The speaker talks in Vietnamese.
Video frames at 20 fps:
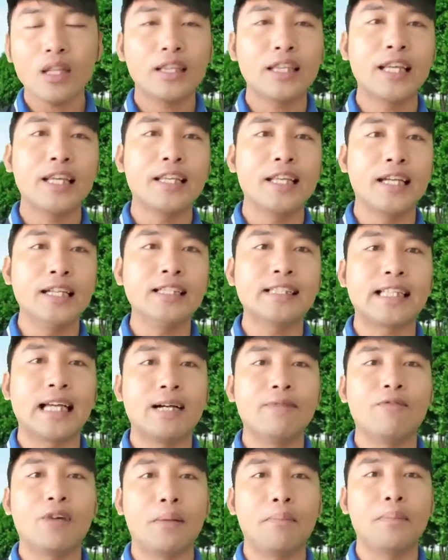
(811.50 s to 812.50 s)
thì những
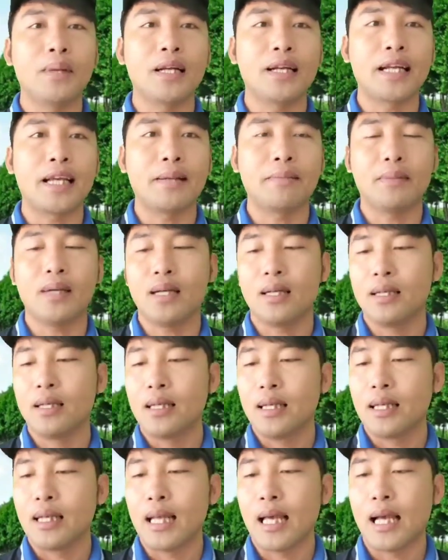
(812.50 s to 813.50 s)
sản phẩm bên em á
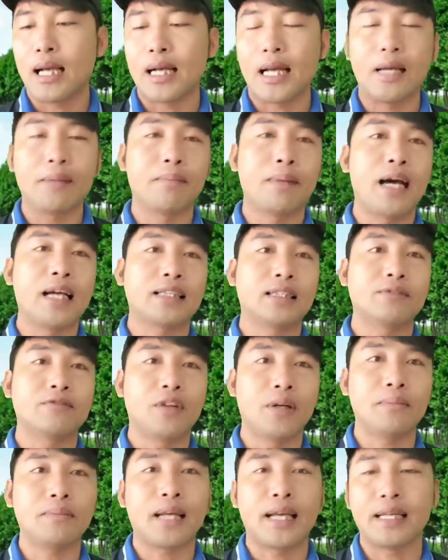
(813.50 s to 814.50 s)
à, kèm hai
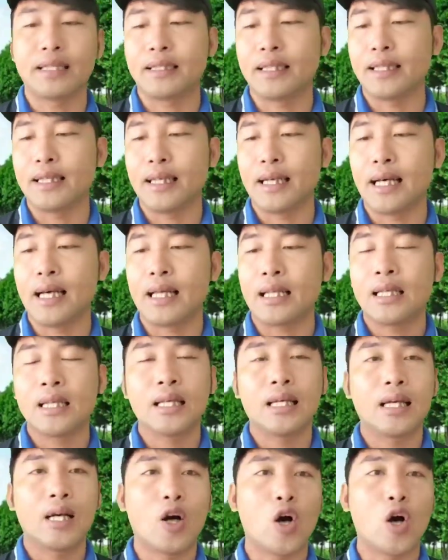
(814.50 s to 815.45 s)
sản phẩm này thì à,